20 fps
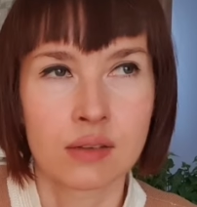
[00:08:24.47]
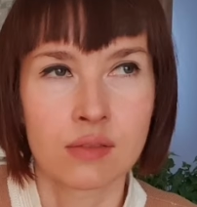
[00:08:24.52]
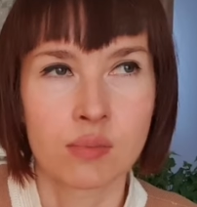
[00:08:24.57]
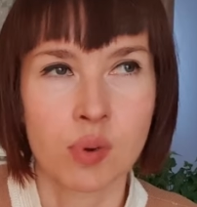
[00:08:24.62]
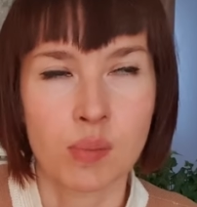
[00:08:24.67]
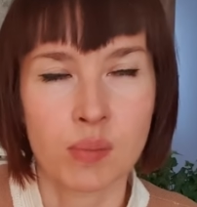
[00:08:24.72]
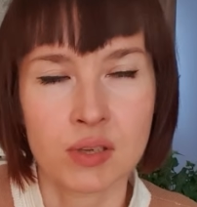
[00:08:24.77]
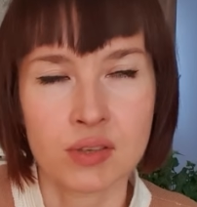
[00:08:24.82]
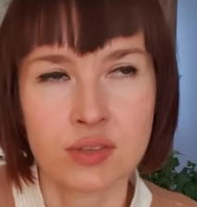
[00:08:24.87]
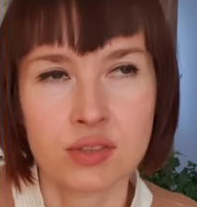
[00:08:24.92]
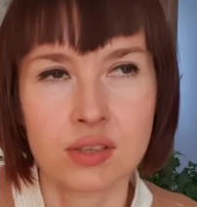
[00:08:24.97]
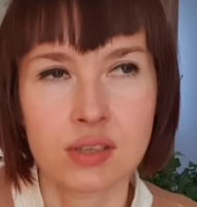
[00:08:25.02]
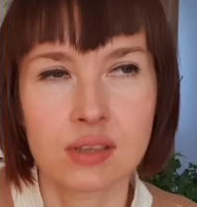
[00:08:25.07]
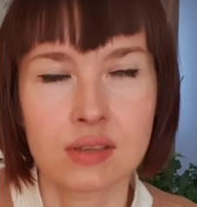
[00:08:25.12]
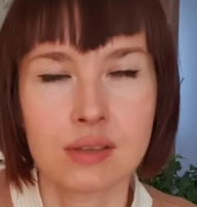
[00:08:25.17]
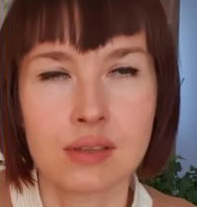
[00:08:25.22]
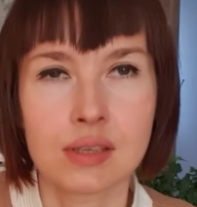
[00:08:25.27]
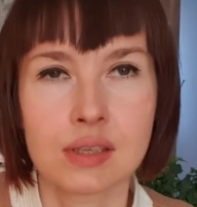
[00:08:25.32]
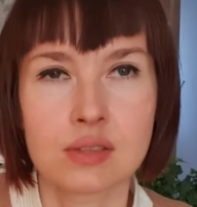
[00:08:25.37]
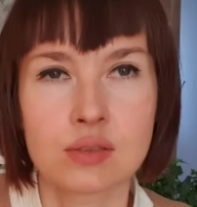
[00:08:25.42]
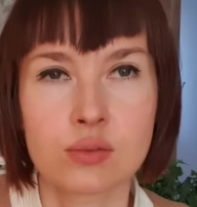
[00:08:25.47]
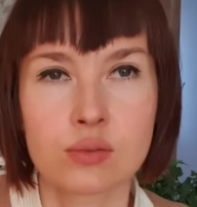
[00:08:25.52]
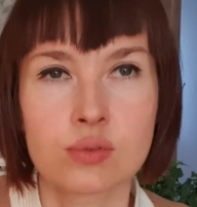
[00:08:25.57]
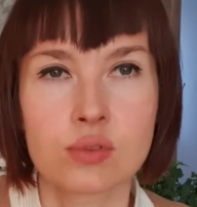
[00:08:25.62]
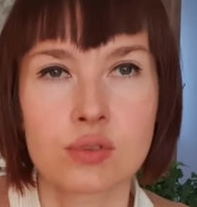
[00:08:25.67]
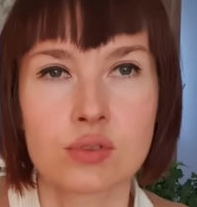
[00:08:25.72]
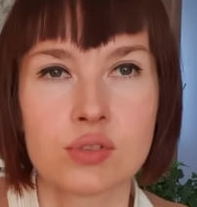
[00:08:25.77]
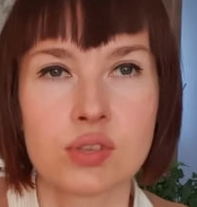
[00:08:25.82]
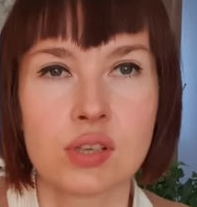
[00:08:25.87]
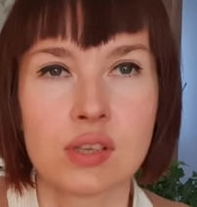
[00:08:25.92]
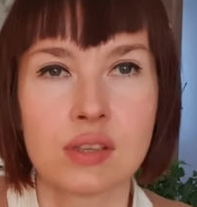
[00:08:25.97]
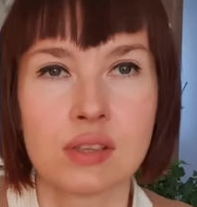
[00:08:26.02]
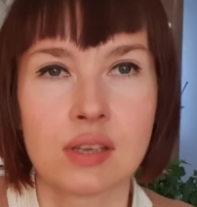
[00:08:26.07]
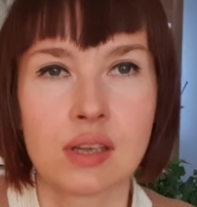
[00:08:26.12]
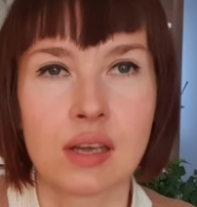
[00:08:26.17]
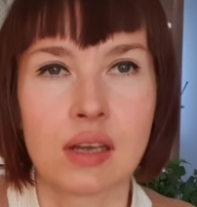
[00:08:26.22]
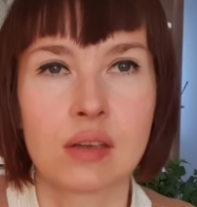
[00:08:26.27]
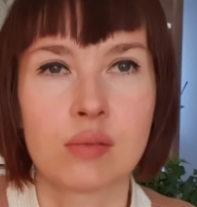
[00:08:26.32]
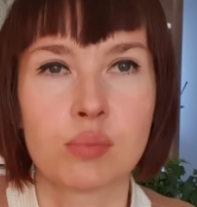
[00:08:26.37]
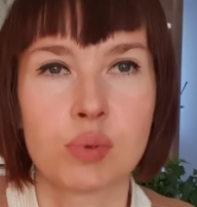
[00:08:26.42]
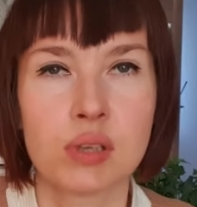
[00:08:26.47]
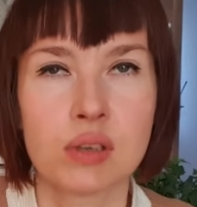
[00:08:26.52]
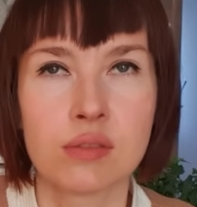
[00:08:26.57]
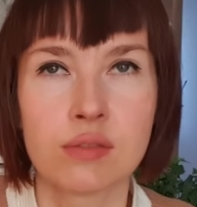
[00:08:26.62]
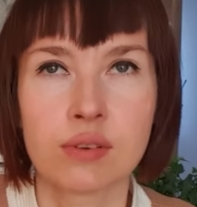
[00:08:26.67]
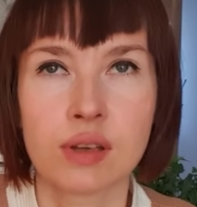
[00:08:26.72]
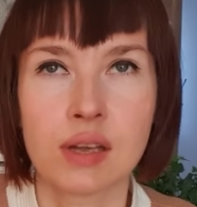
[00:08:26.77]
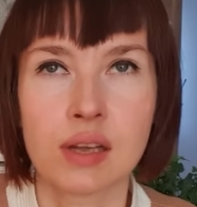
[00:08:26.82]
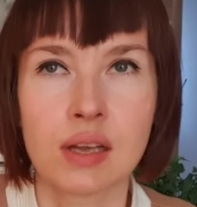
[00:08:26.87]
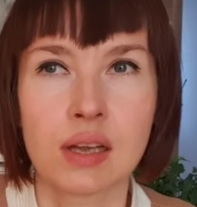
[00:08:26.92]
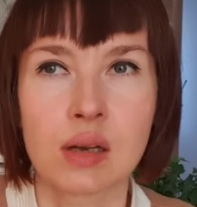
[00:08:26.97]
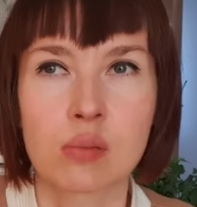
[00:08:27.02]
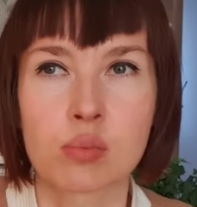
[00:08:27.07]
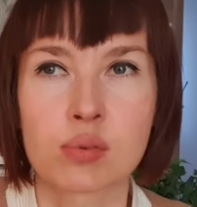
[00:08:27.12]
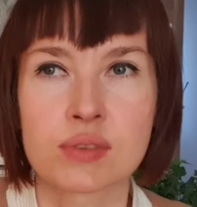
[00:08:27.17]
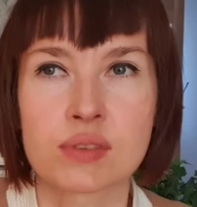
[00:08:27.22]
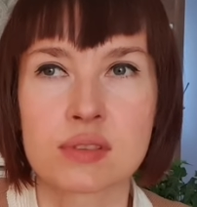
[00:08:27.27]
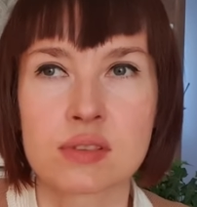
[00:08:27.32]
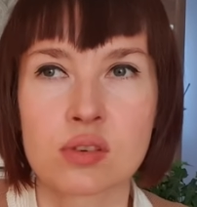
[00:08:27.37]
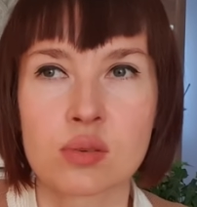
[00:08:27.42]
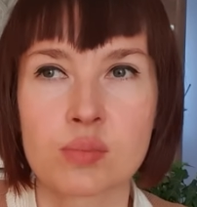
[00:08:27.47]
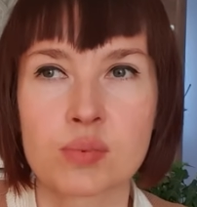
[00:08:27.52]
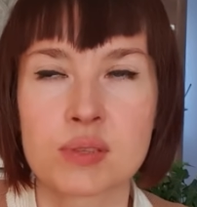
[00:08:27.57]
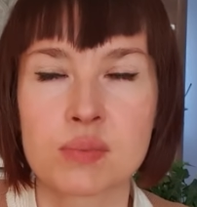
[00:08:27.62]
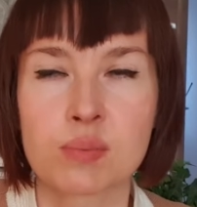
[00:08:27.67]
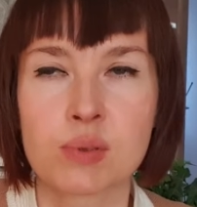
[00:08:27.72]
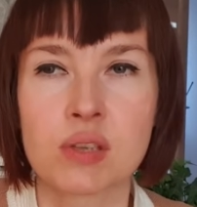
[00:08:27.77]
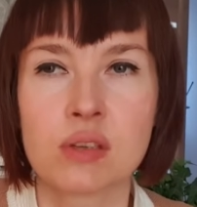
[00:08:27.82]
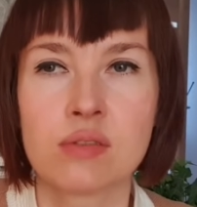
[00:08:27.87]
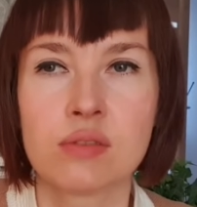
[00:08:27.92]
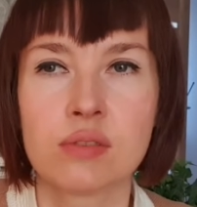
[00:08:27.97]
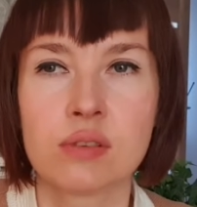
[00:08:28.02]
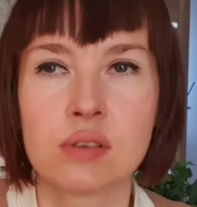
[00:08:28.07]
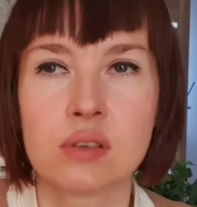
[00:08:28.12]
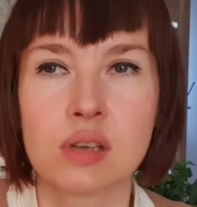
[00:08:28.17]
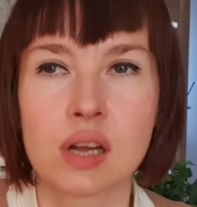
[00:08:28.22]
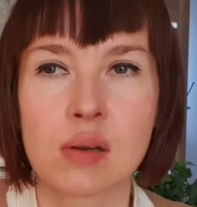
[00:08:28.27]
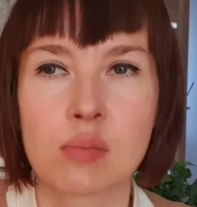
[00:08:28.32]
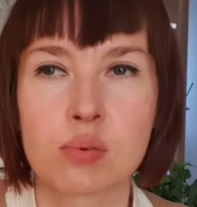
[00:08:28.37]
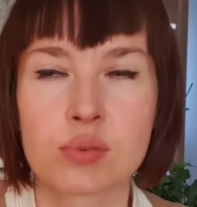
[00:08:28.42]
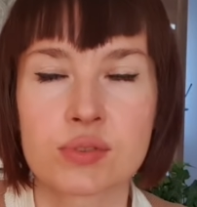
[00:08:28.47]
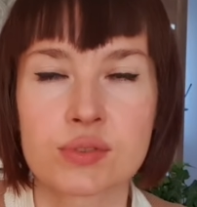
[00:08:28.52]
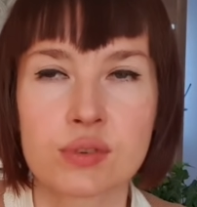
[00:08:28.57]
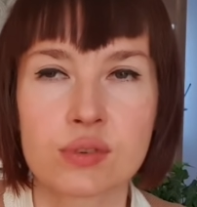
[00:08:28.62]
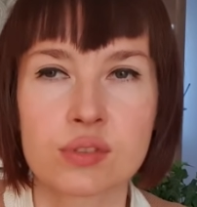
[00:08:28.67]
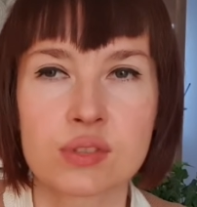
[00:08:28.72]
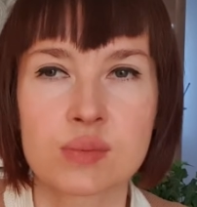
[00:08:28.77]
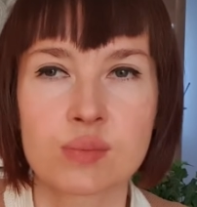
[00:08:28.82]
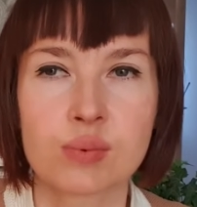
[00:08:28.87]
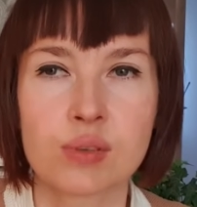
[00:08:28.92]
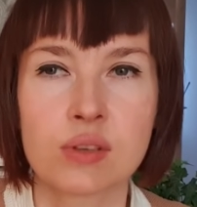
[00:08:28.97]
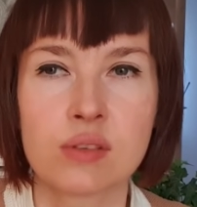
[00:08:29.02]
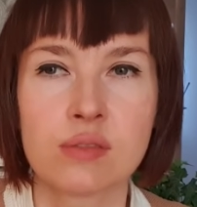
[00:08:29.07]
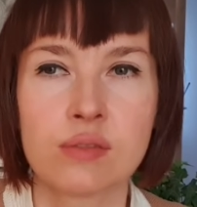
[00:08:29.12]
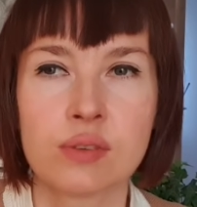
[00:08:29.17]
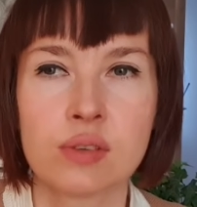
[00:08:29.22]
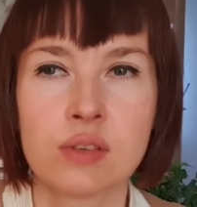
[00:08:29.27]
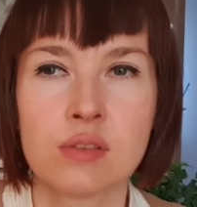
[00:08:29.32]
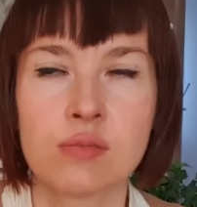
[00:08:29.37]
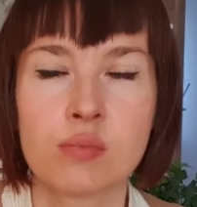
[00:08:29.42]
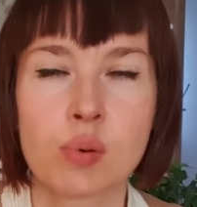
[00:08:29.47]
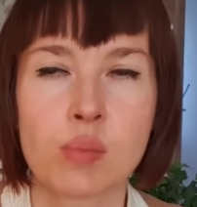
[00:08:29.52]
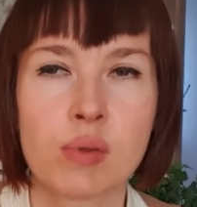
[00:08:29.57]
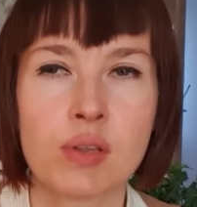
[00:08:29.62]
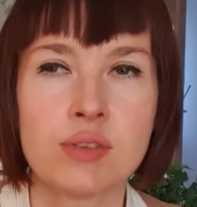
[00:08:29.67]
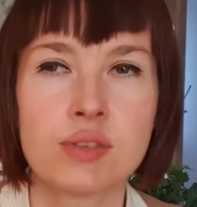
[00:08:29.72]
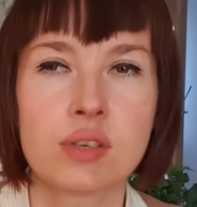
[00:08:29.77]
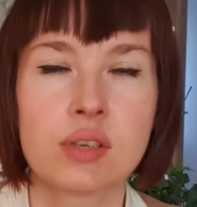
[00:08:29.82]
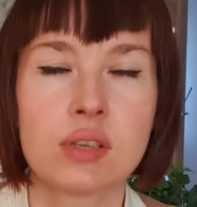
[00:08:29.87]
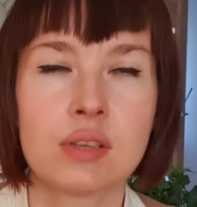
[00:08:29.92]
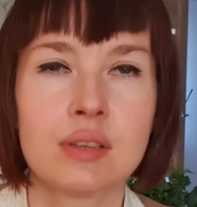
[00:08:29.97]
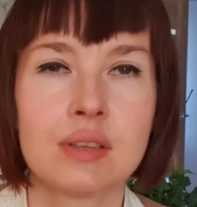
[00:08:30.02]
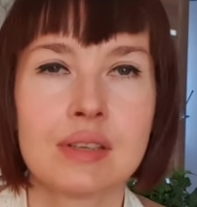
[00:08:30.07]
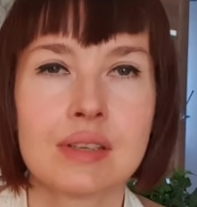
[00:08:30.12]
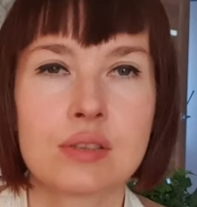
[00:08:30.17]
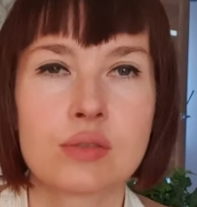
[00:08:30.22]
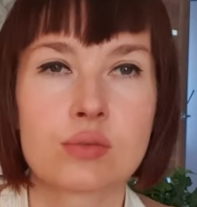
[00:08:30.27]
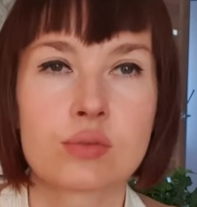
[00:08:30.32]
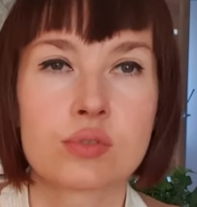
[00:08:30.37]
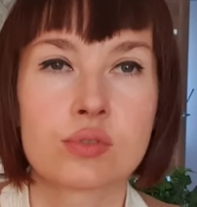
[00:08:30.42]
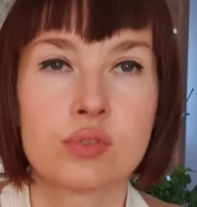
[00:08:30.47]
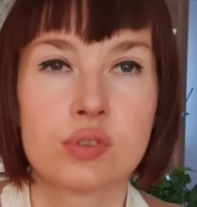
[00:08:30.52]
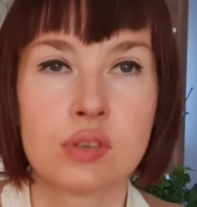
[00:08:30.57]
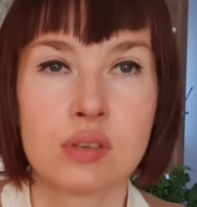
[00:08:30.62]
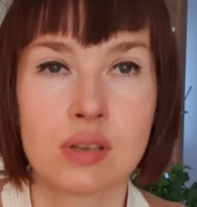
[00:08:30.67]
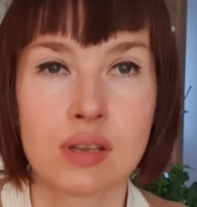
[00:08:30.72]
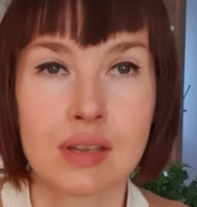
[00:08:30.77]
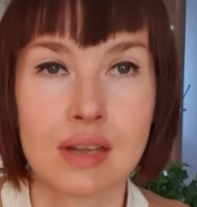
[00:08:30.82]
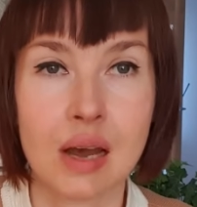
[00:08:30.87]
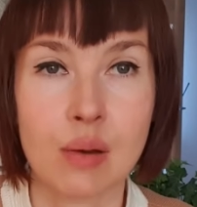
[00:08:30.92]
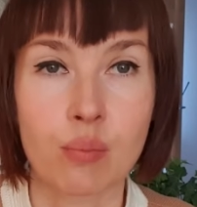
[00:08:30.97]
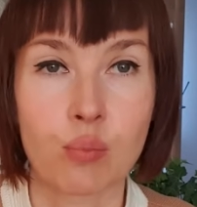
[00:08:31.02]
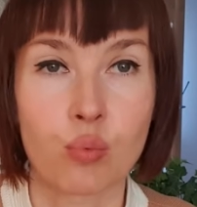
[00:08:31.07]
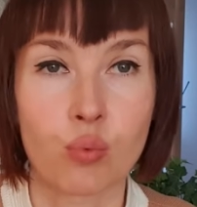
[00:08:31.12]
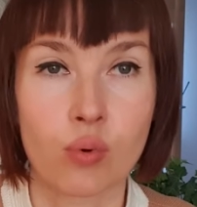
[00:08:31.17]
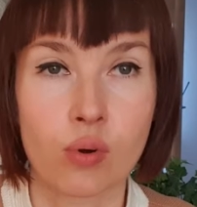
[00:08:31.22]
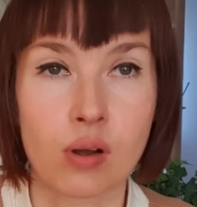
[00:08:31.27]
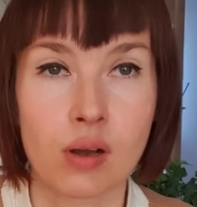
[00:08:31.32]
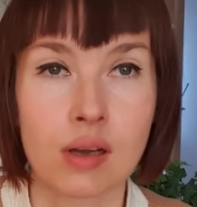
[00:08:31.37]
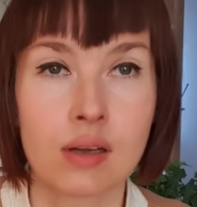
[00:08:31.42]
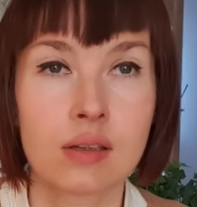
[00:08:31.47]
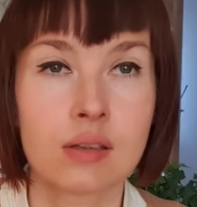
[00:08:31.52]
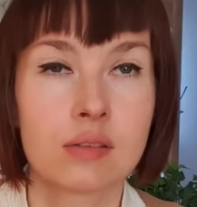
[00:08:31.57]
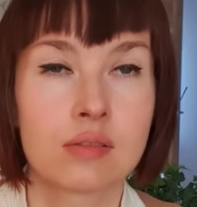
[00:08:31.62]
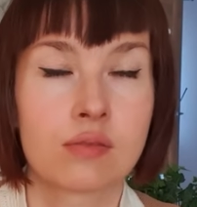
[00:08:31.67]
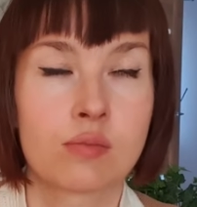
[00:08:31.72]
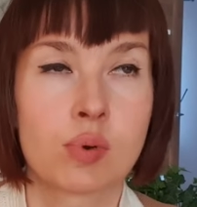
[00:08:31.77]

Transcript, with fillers: w momencie, kiedy jedzą codziennie pigwę, albo syrop z pigwy, albo sok z pigwy, w momencie, kiedy jedzą codziennie jabłka,